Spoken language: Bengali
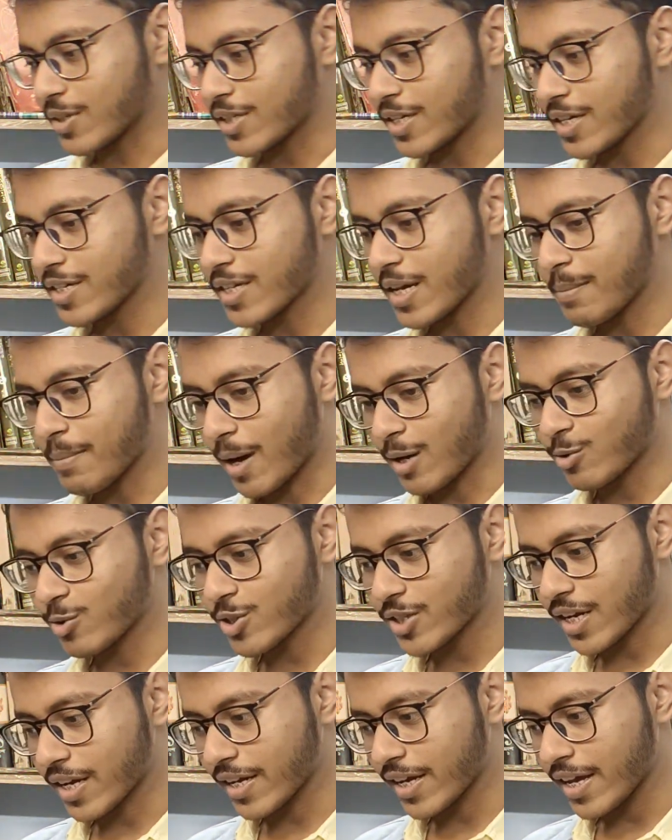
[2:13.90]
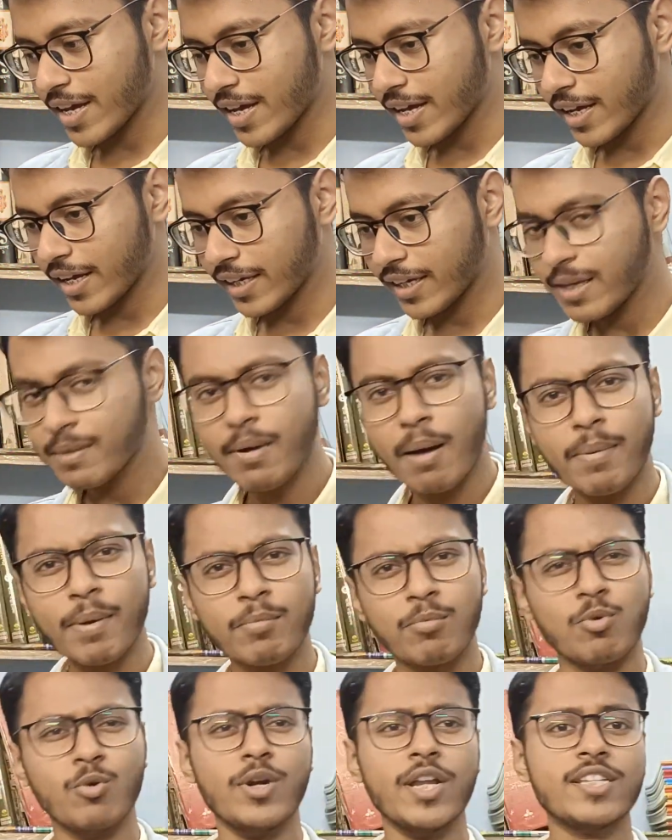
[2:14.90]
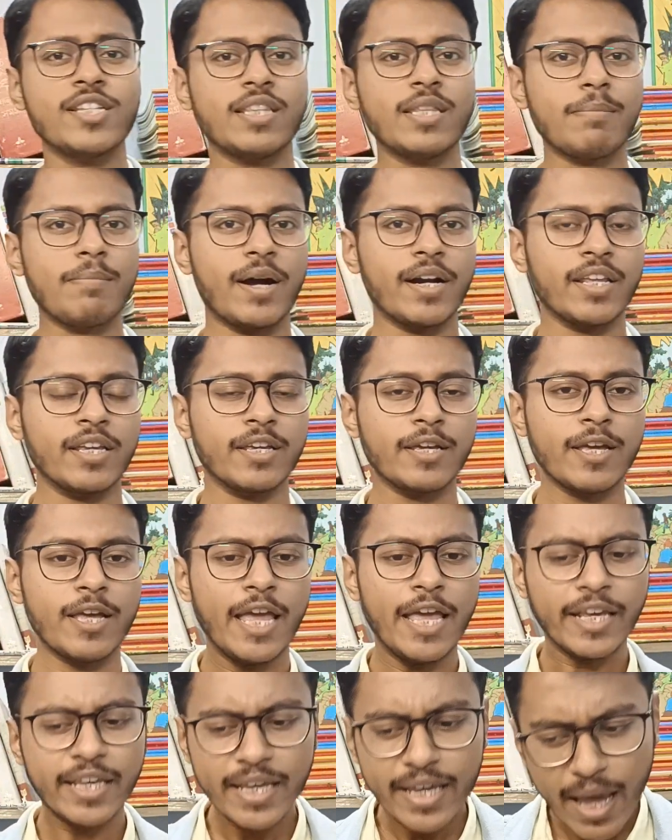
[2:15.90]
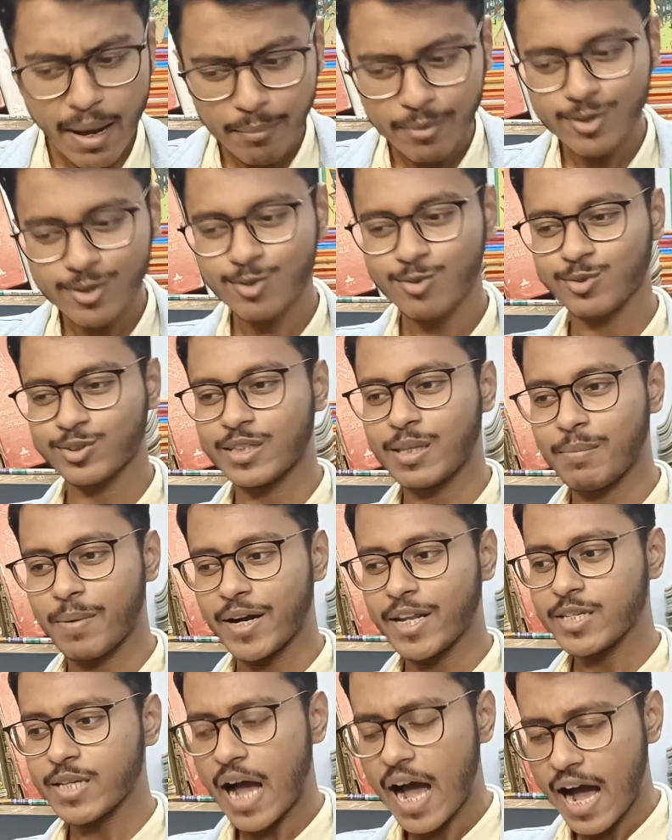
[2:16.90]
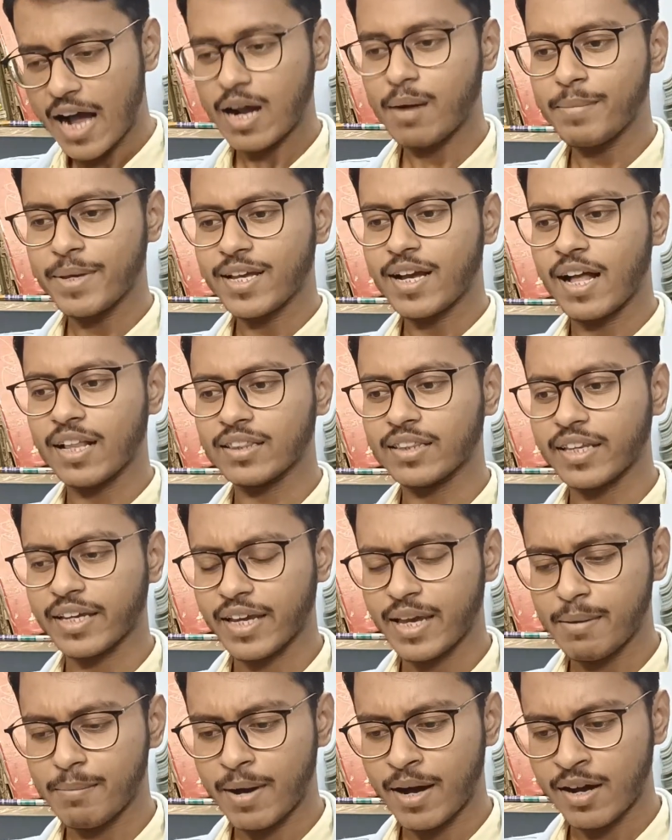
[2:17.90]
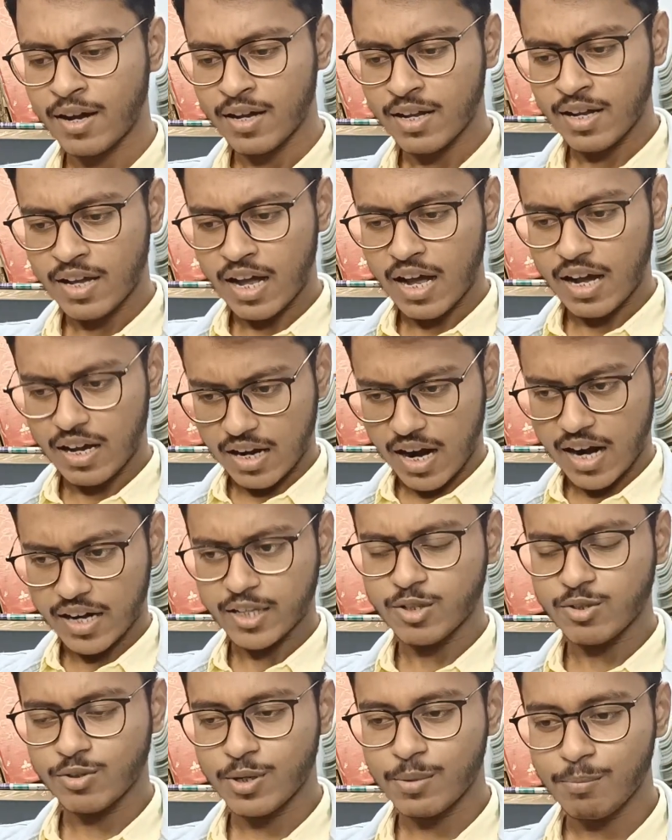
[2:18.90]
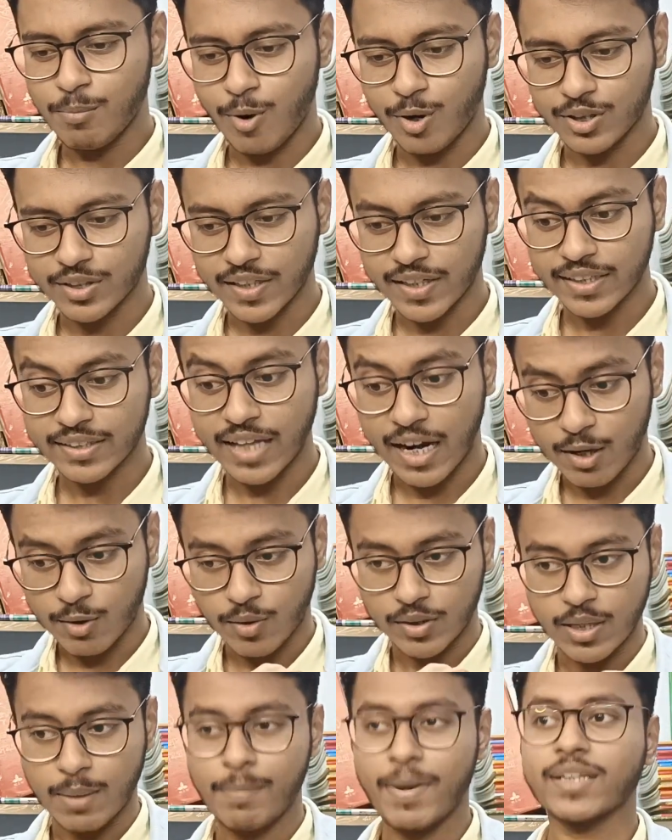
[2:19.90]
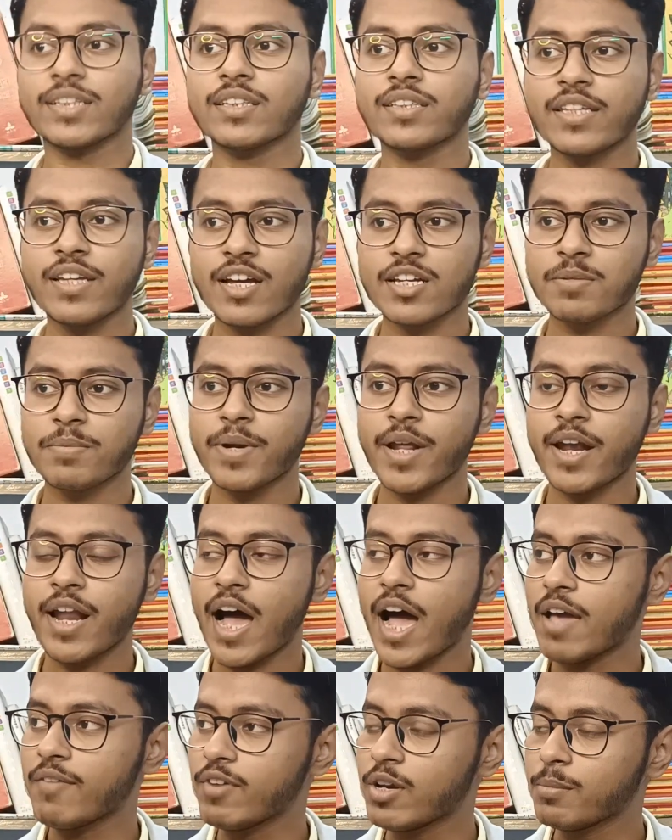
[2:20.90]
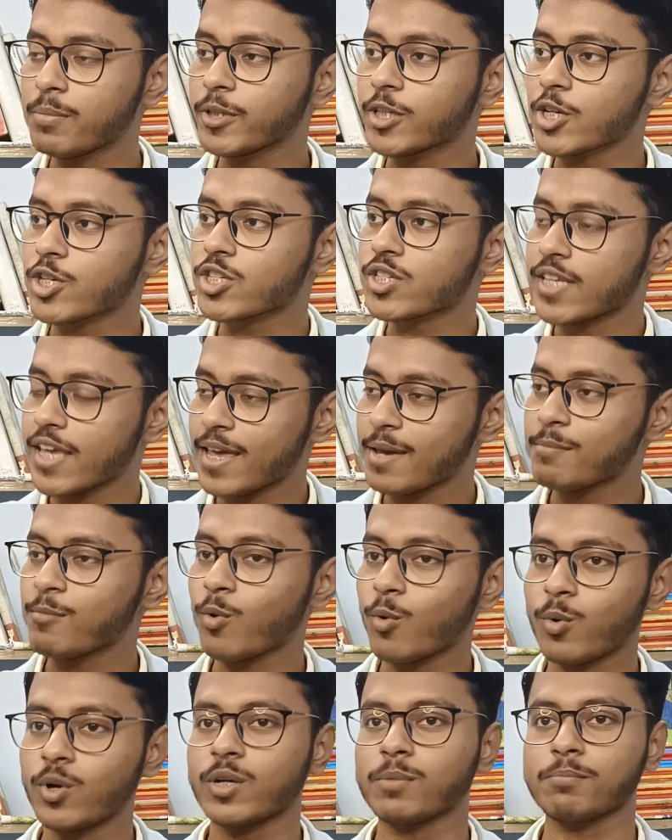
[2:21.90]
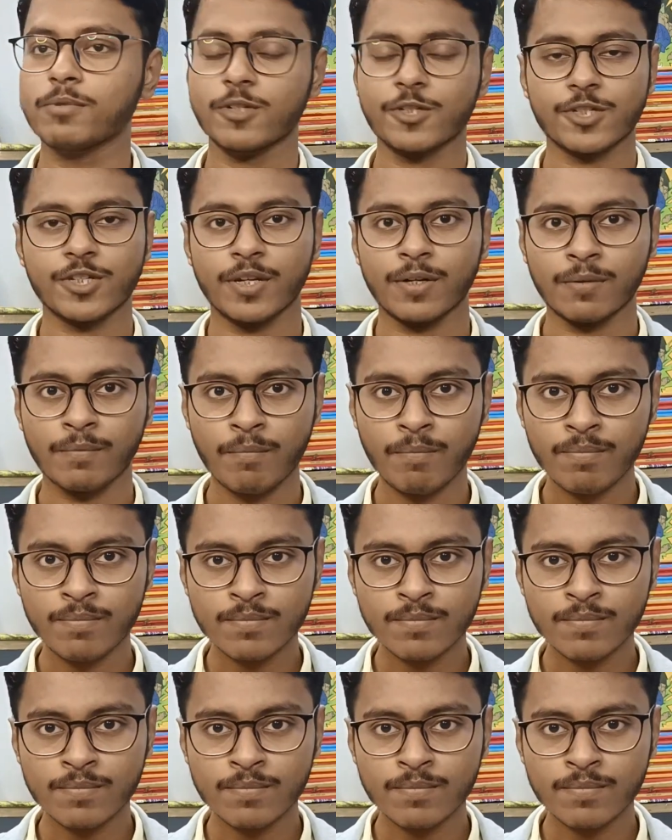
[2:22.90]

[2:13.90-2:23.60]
হচ্ছে সেই মানুষটাকে কিভাবে ভুলে যেতে পারি কি এমন করতে পারি যে আগামী কাল থেকে বা আর কিছুদিন পর থেকে তার কথা মাথাতেই আসবে না অ্যান্ড আই উইল বি দ্য সেম ওল্ড পার্সন